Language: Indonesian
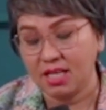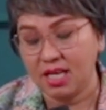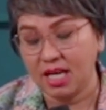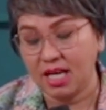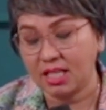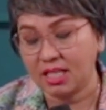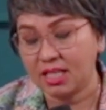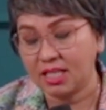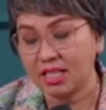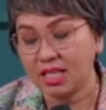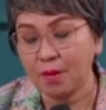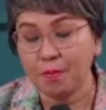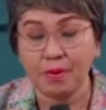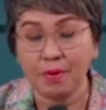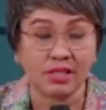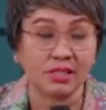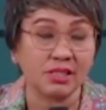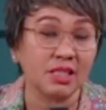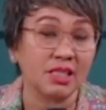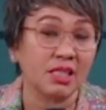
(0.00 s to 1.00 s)
ya
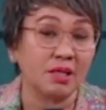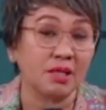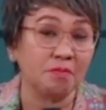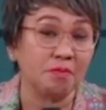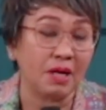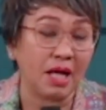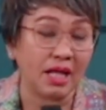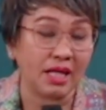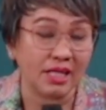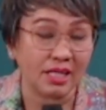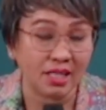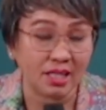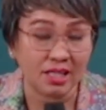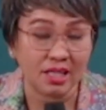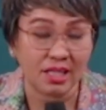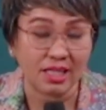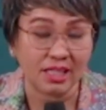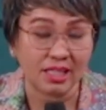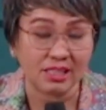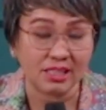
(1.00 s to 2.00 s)
Alkitab yang setebal
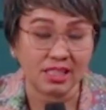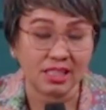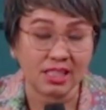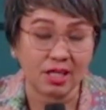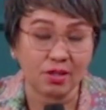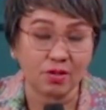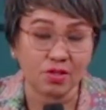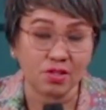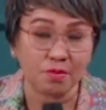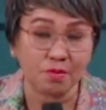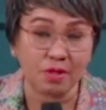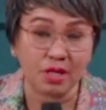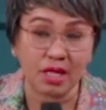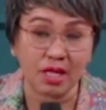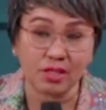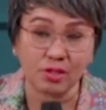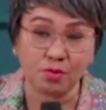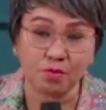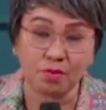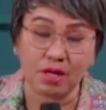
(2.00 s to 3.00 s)
ini, isinya itu
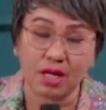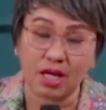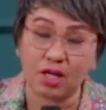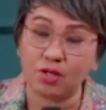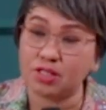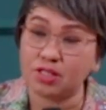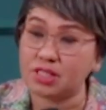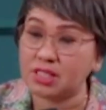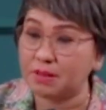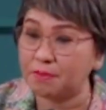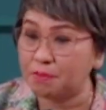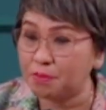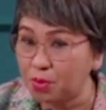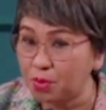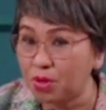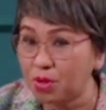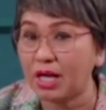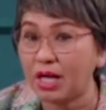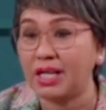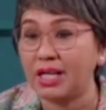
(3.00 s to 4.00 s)
sebenarnya cuma kalau
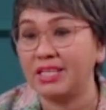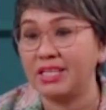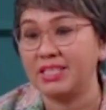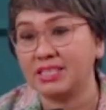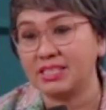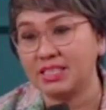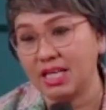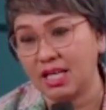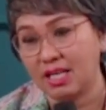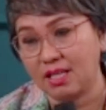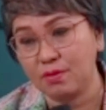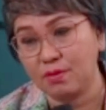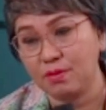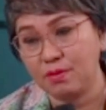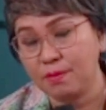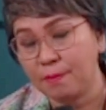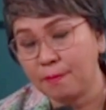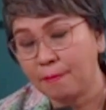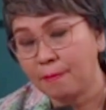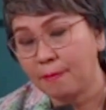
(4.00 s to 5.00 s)
disimpulkan hanya
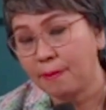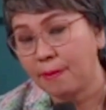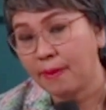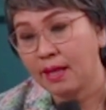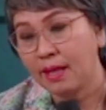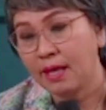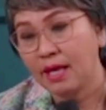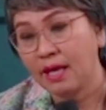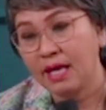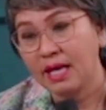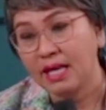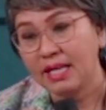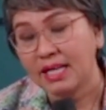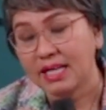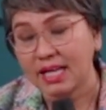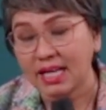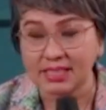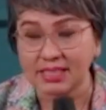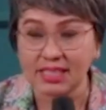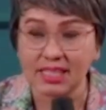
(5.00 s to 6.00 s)
satu.
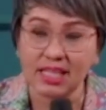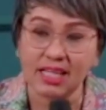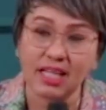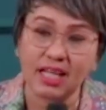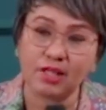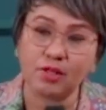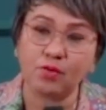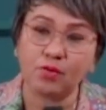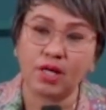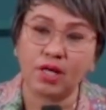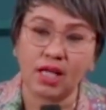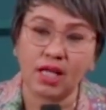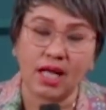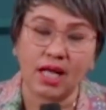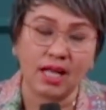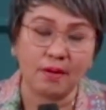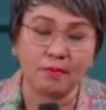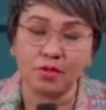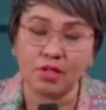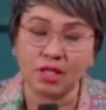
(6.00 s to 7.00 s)
Kasihilah
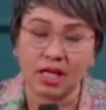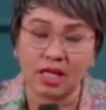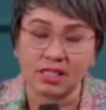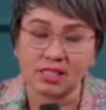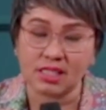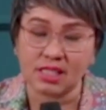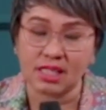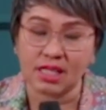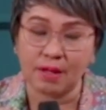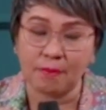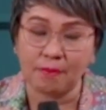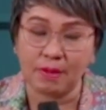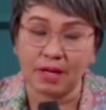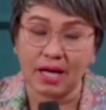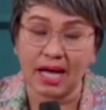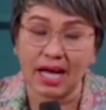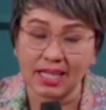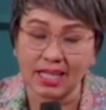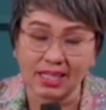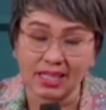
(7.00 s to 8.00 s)
Tuhan Allahmu dengan segenap
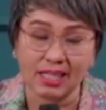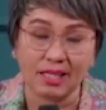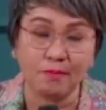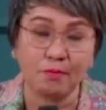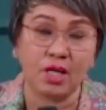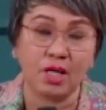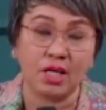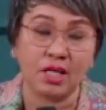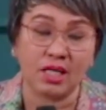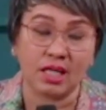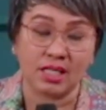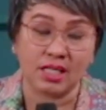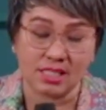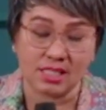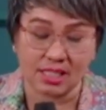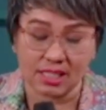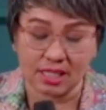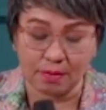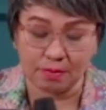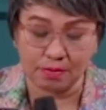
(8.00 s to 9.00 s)
hatimu dan
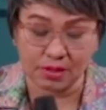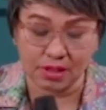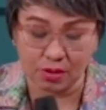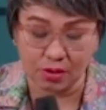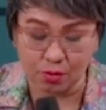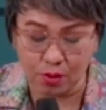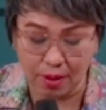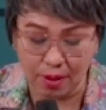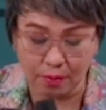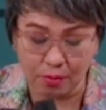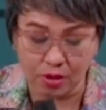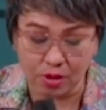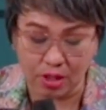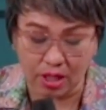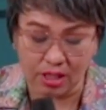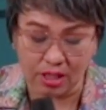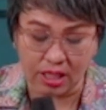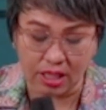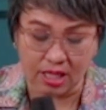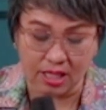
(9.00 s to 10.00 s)
dengan segenap jiwamu
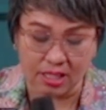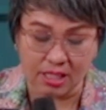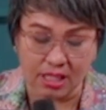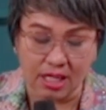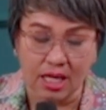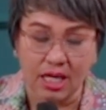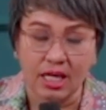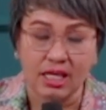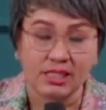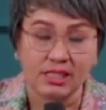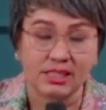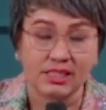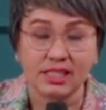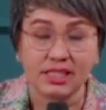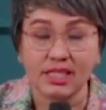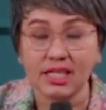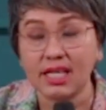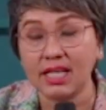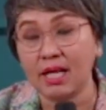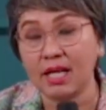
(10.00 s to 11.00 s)
dan dengan
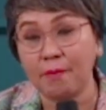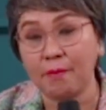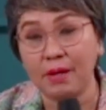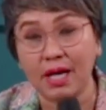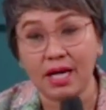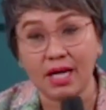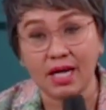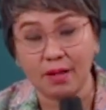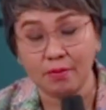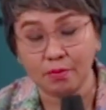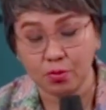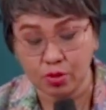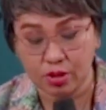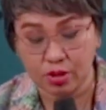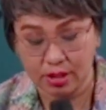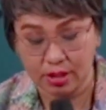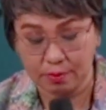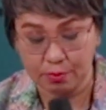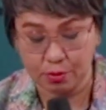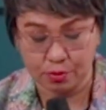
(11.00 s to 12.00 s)
segenap akal
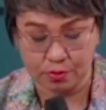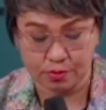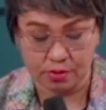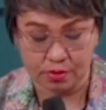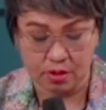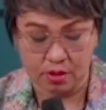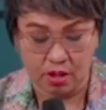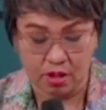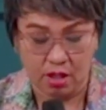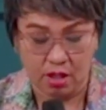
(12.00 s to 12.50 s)
budimu.